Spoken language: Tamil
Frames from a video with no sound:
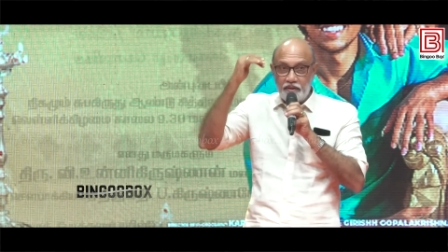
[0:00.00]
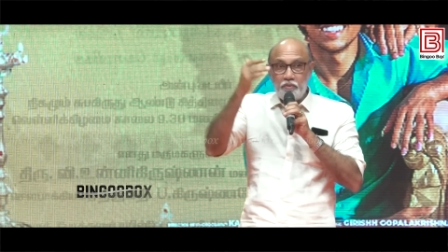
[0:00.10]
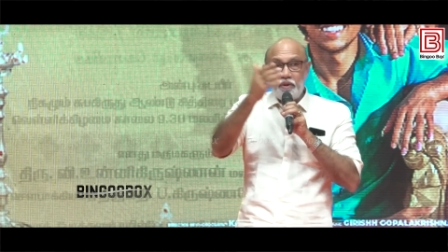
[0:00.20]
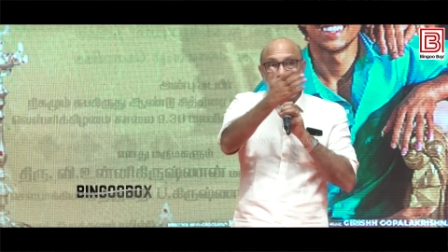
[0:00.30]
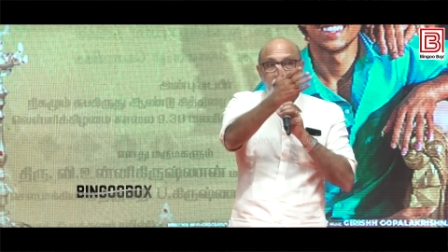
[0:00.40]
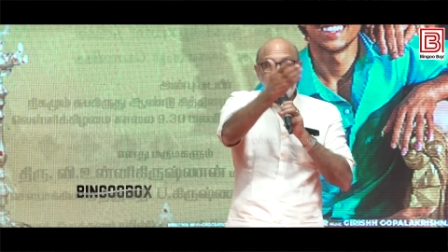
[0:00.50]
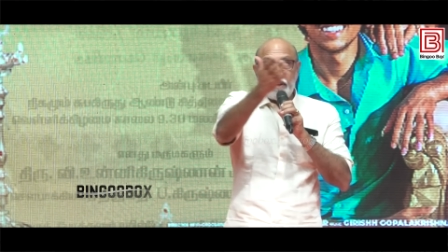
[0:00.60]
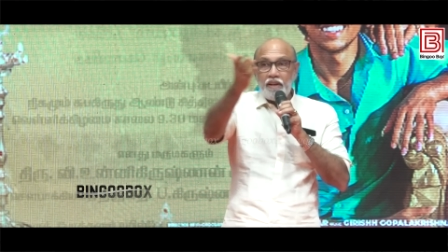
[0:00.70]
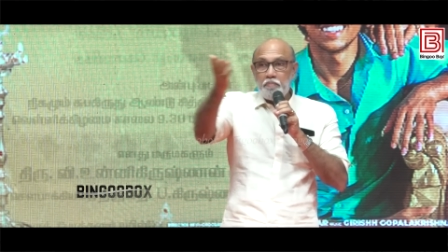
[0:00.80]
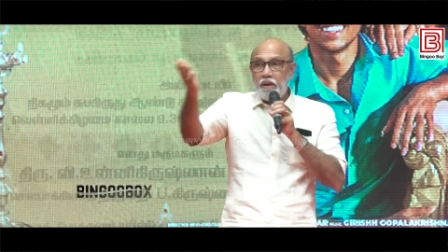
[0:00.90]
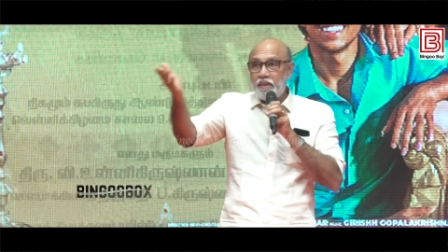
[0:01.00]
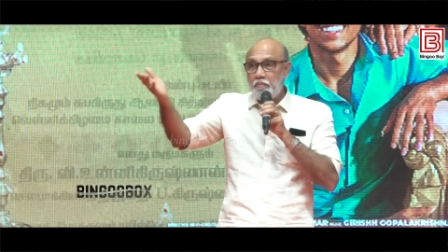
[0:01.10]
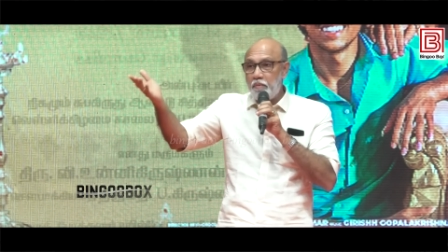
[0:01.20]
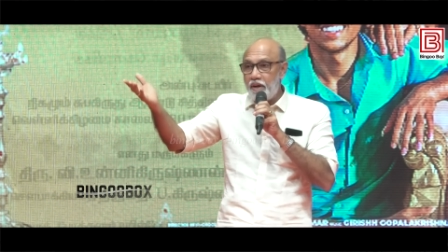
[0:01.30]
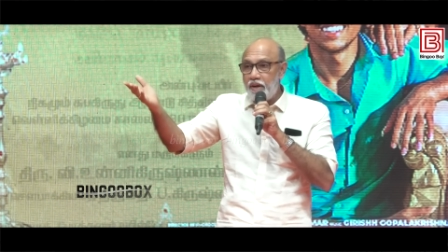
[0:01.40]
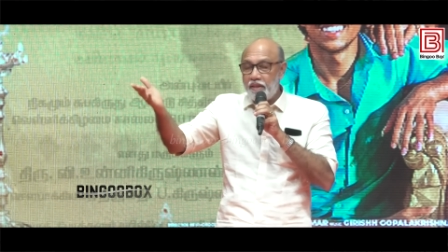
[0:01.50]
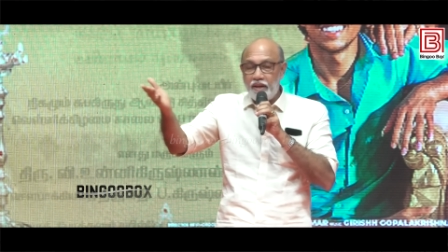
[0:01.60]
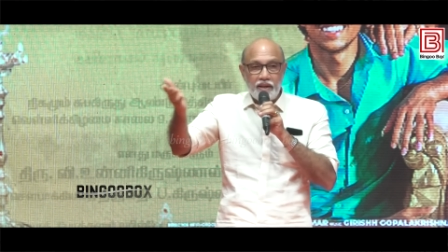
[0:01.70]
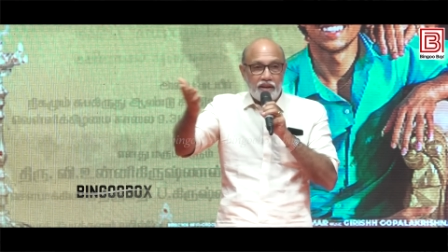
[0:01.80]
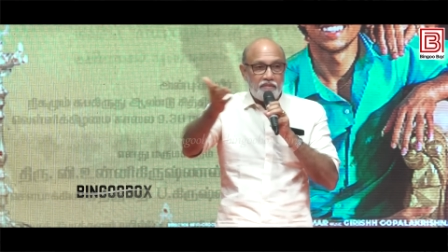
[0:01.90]
உங்கள் வயசுக்கெல்லாம் பார்த்துருப்பீங்கன்னு
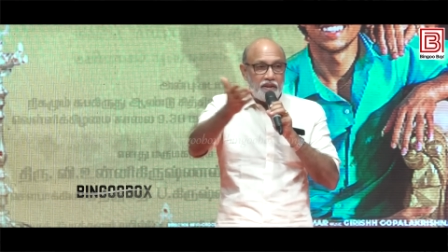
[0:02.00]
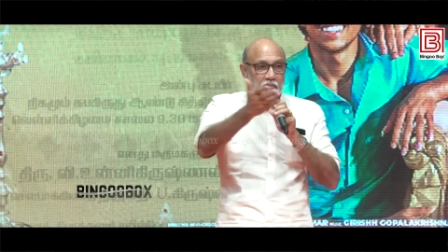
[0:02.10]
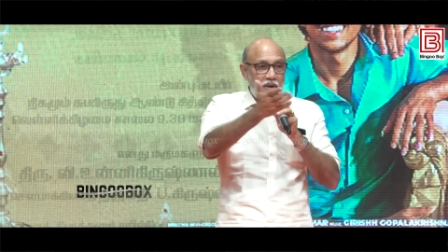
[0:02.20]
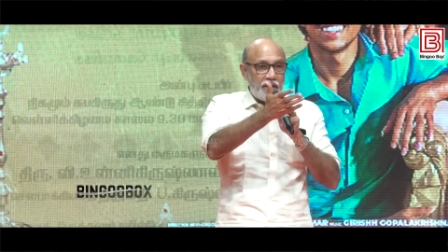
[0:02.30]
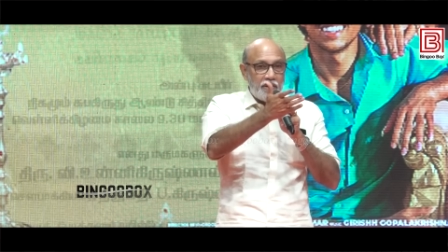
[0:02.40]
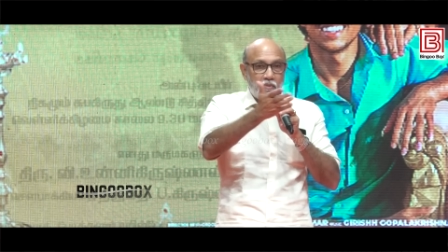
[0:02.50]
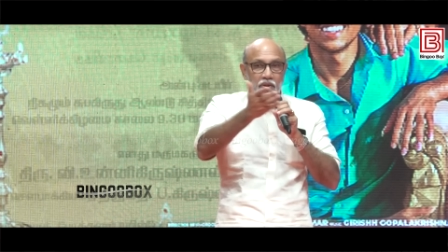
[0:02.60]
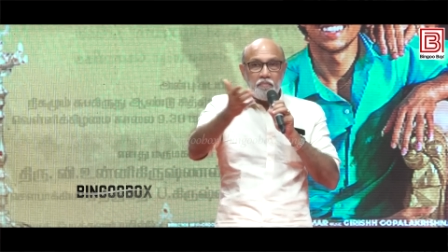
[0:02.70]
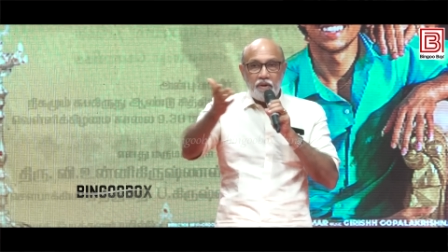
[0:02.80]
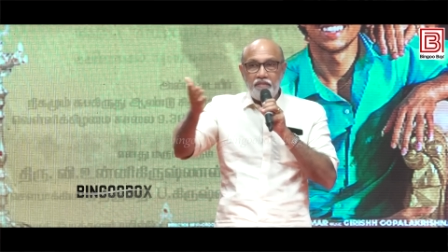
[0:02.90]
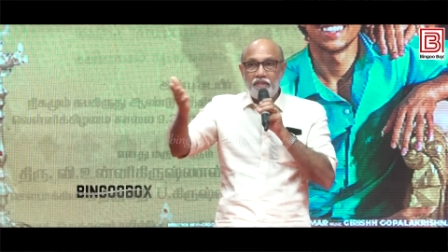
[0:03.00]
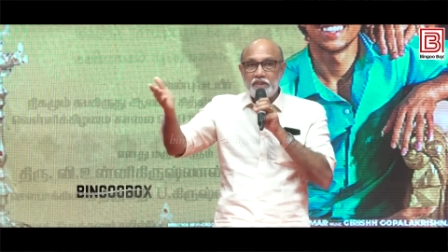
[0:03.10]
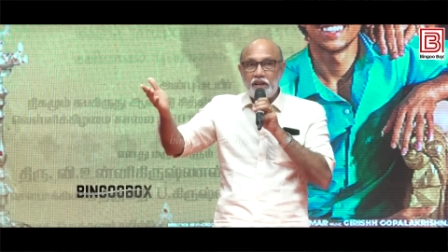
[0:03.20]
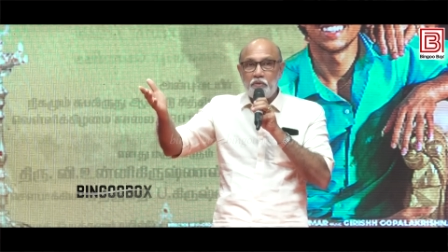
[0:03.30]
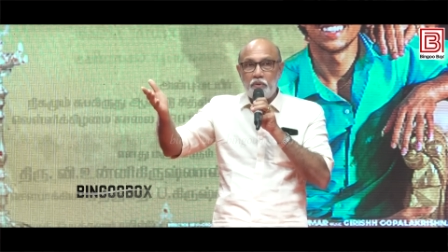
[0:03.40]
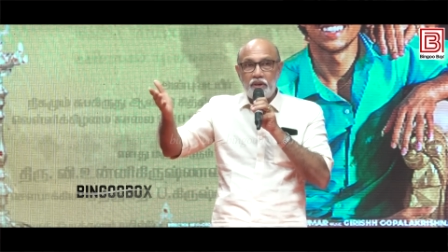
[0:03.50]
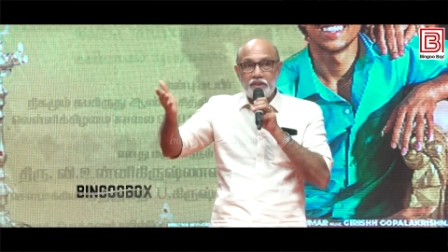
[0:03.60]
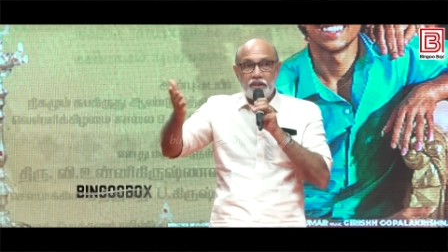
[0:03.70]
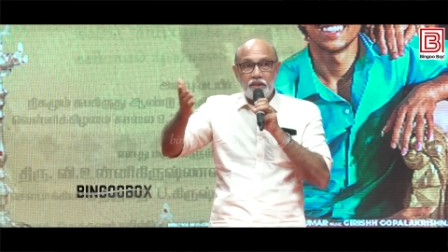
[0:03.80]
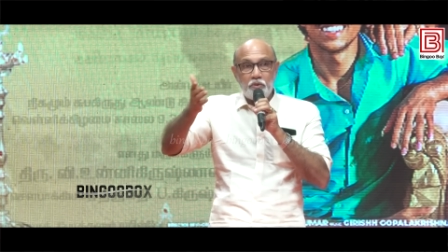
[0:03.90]
தெரியல கமண்டமணி அண்ணன் கூட மணிவண்ணன் சார் கூட
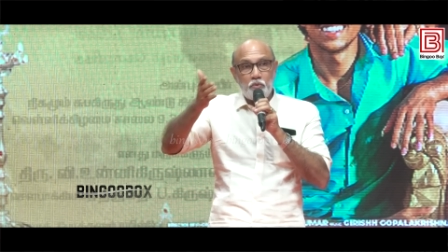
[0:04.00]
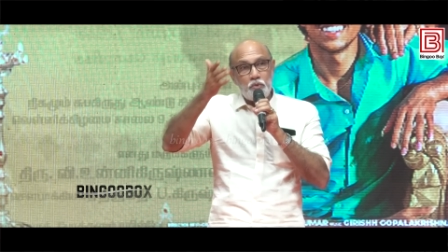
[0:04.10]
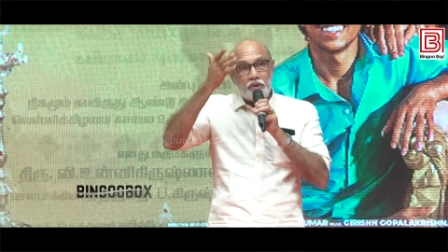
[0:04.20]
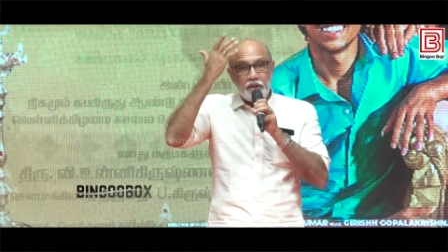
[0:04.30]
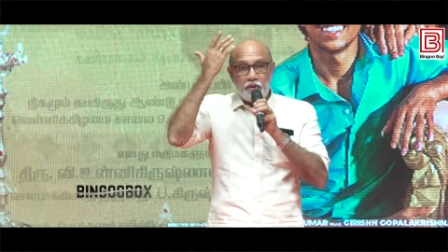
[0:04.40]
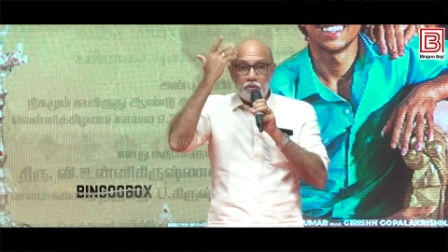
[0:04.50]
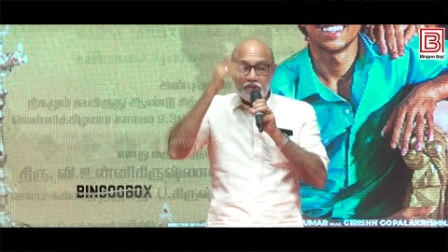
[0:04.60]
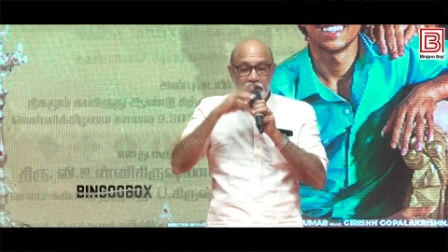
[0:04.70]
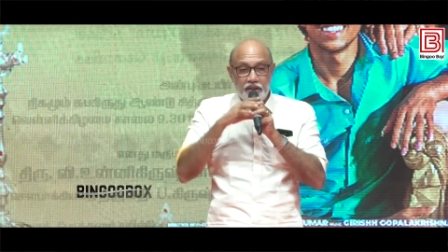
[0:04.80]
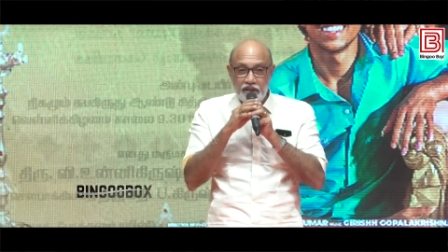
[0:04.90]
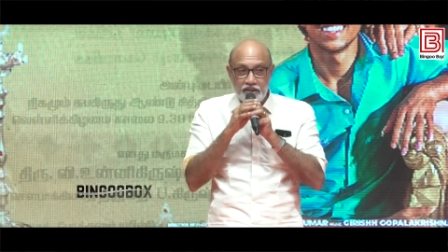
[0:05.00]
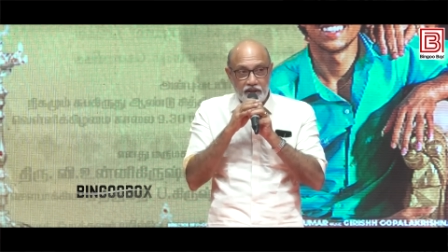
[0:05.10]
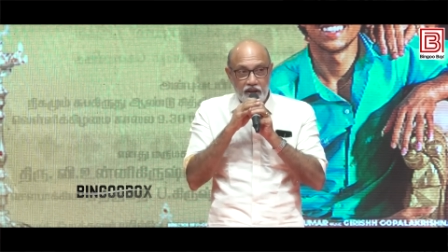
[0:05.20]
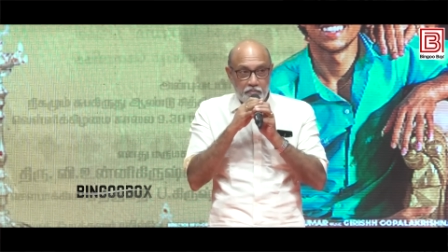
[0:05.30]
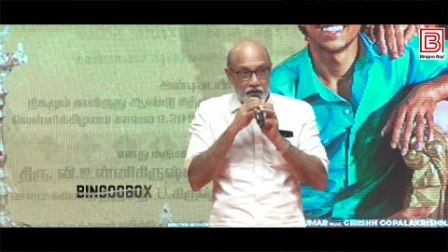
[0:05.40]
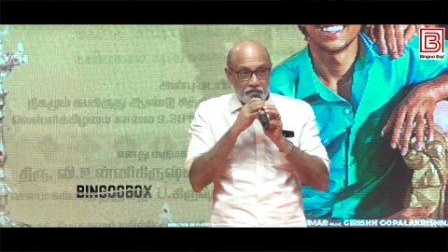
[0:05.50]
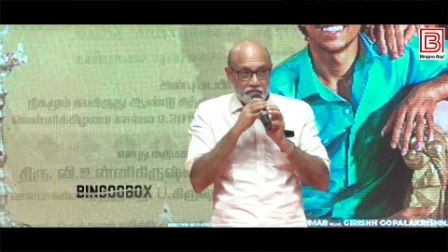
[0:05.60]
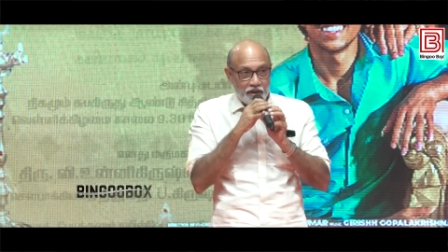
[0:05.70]
எல்லாம் சேர்ந்துட்டு கூத்தடிக்கிற ஒரு சத்யராஜ் இருக்காப்புல